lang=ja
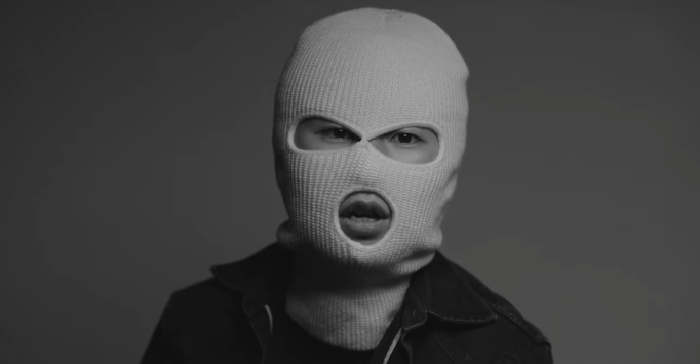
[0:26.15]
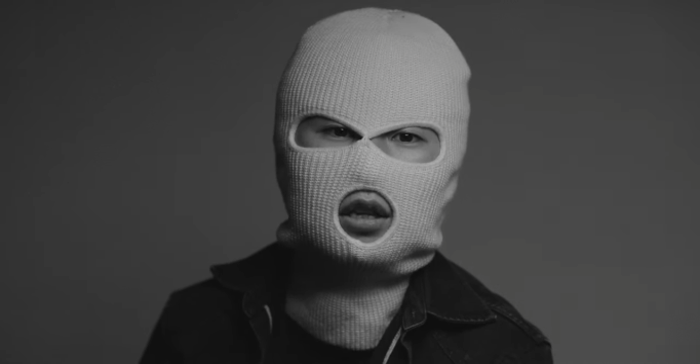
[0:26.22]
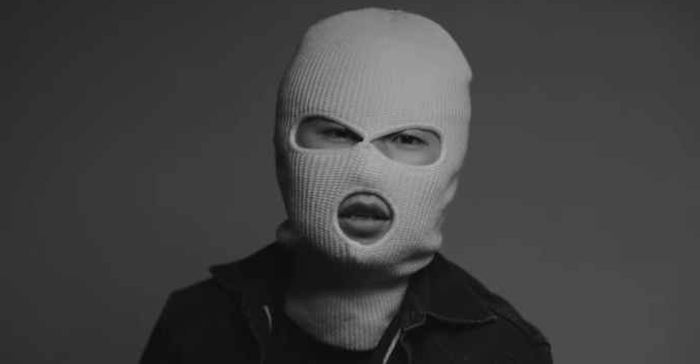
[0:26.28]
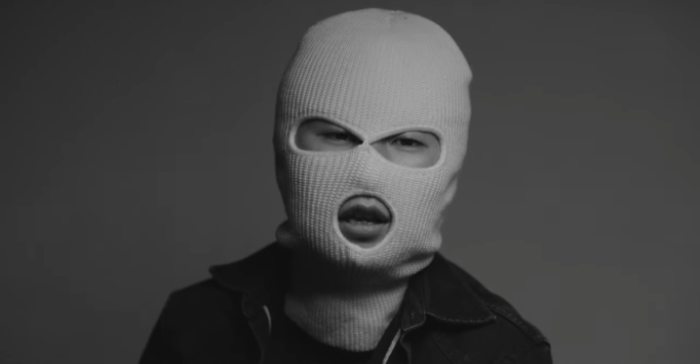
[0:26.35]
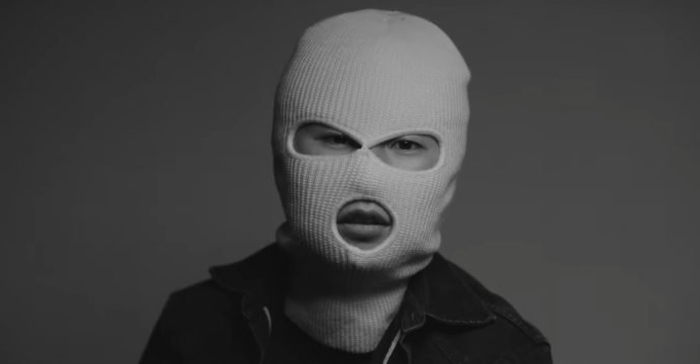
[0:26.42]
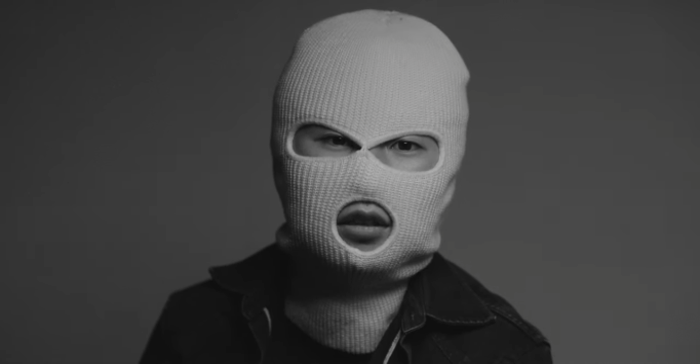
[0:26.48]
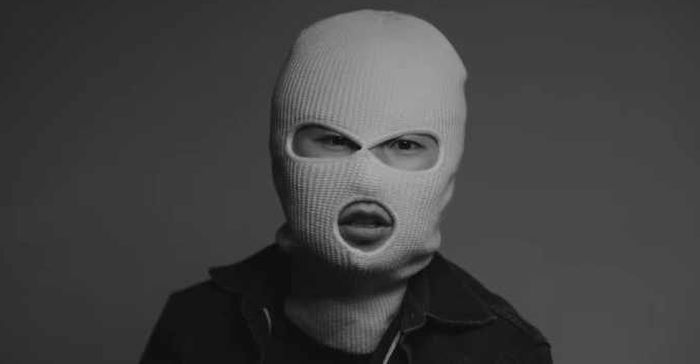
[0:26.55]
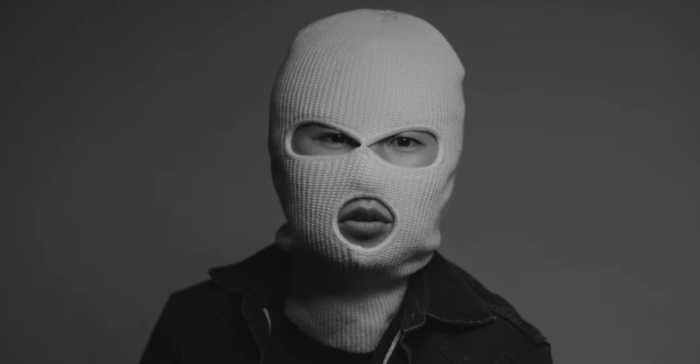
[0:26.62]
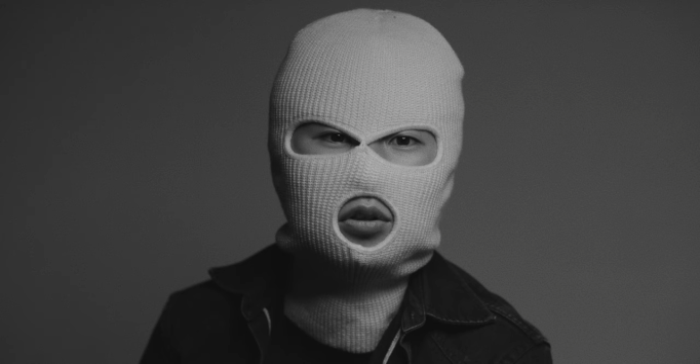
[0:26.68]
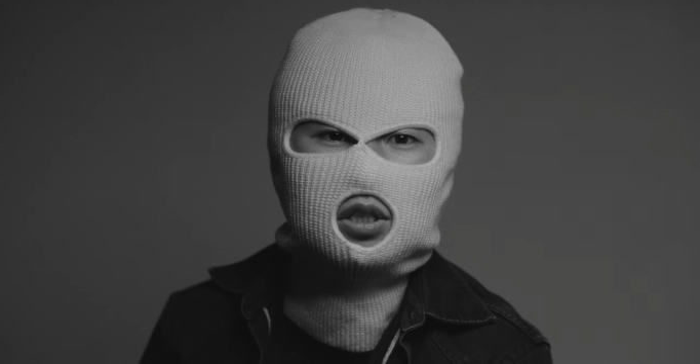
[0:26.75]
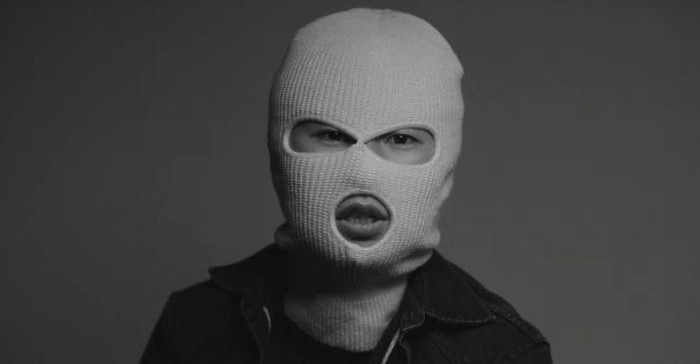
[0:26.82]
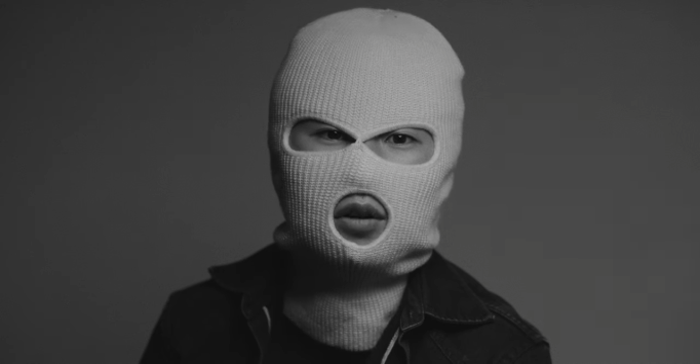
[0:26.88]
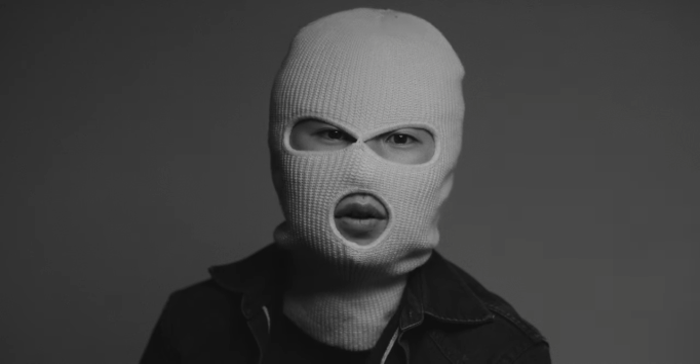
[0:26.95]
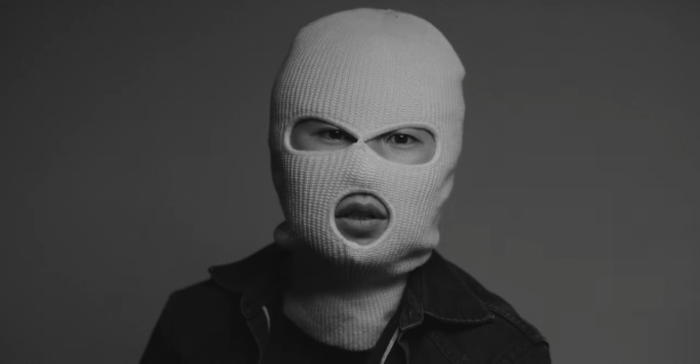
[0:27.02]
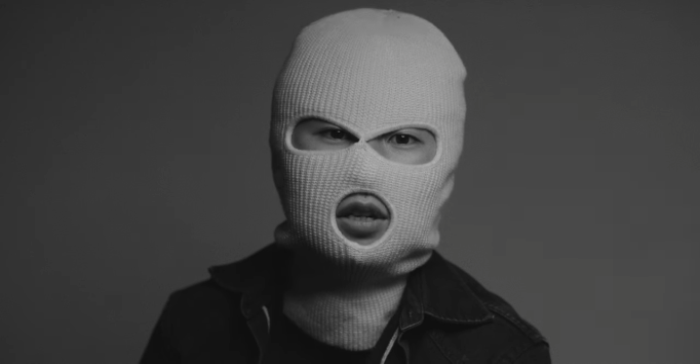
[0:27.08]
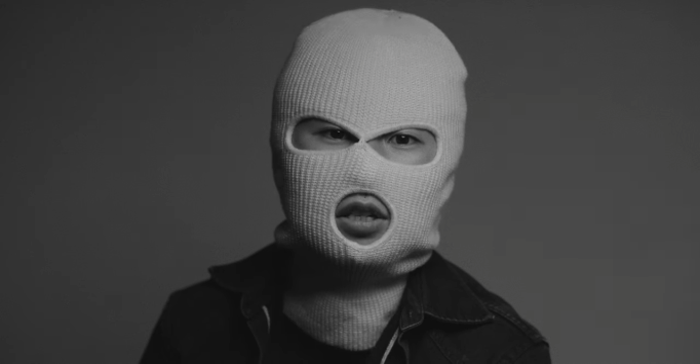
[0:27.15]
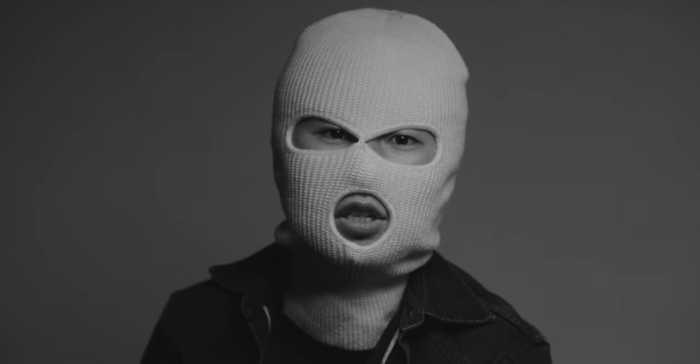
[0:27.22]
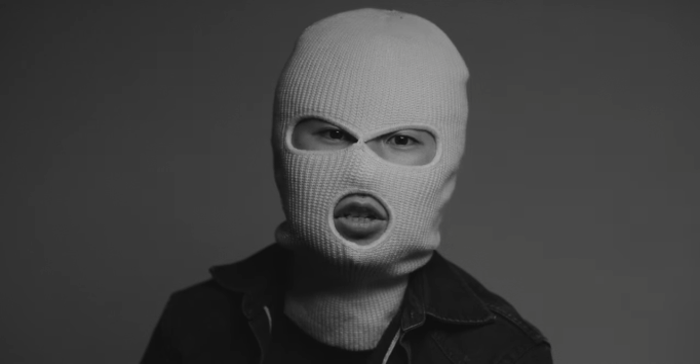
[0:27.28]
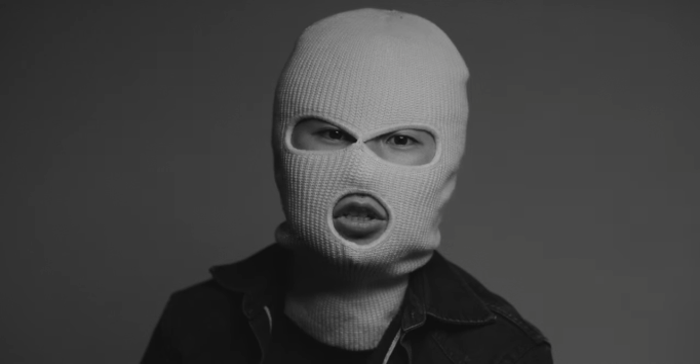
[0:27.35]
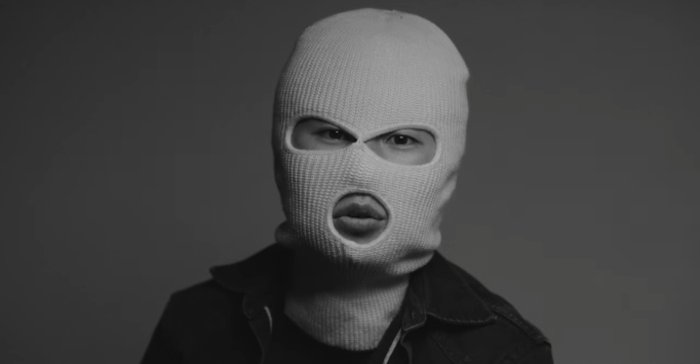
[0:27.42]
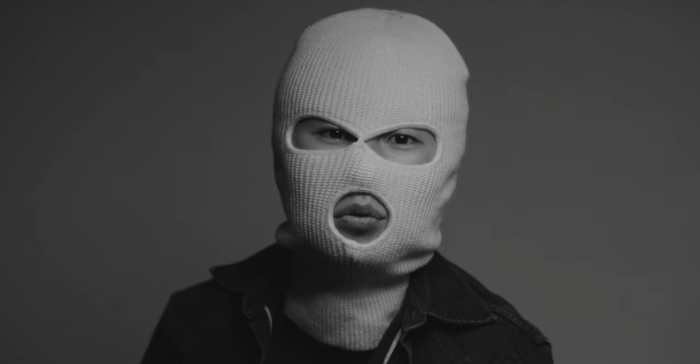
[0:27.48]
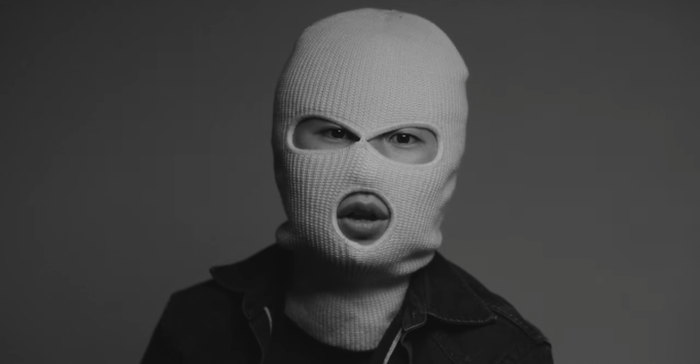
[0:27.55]
たった一つが私
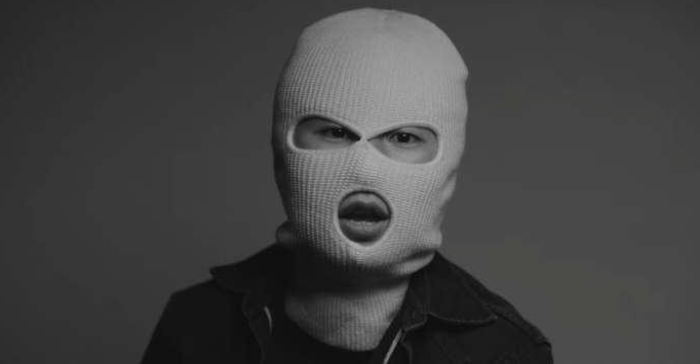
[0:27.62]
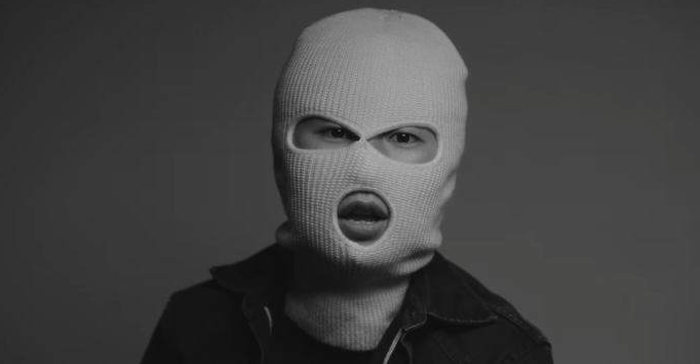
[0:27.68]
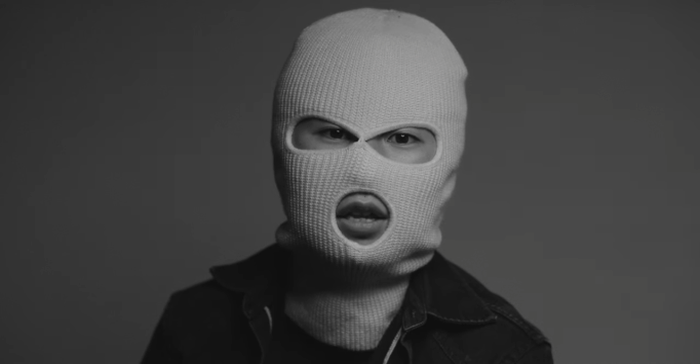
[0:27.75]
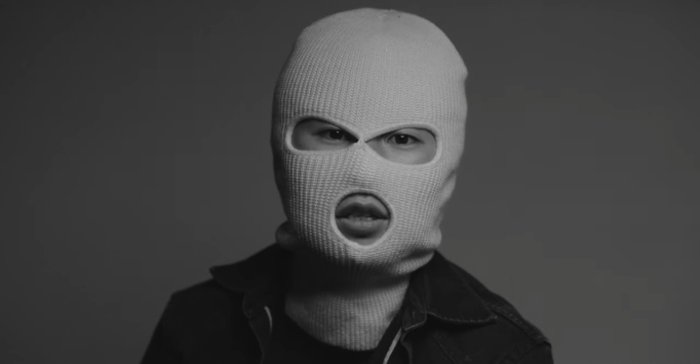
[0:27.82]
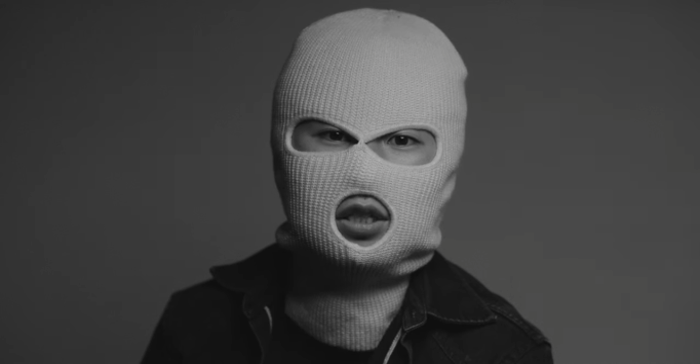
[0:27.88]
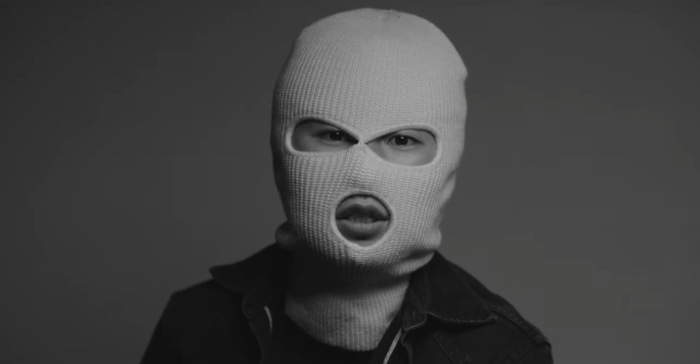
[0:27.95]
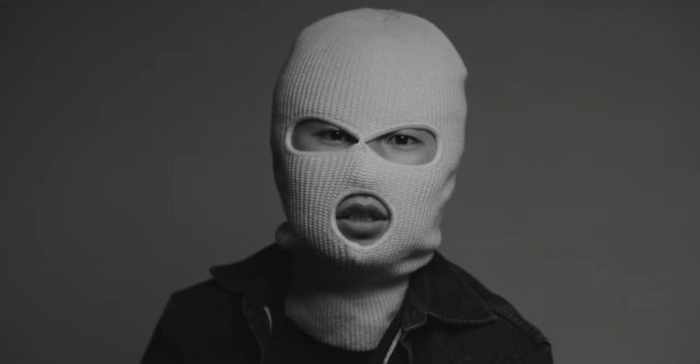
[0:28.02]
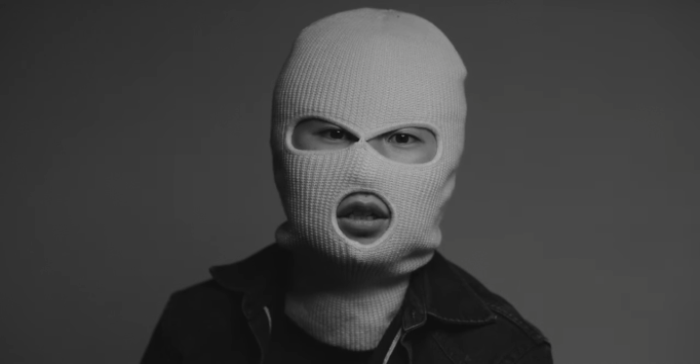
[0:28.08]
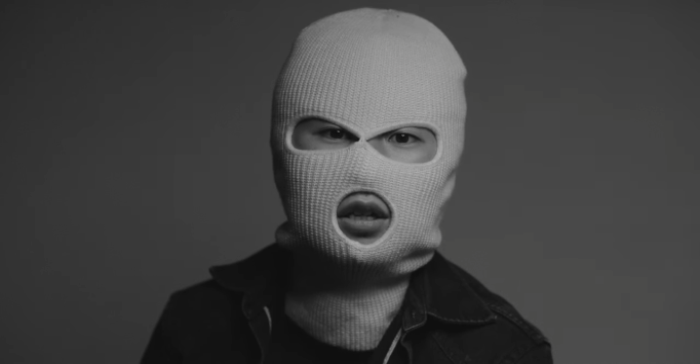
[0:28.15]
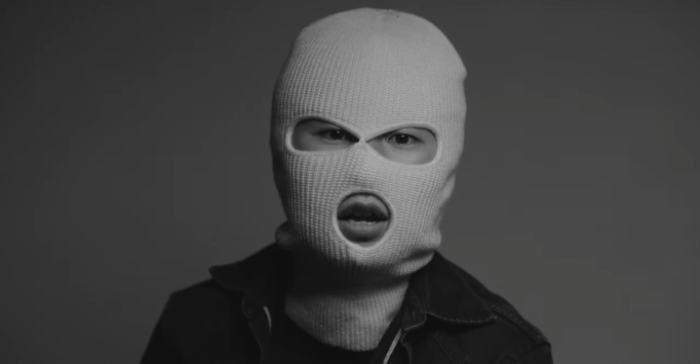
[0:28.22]
たちを検閲、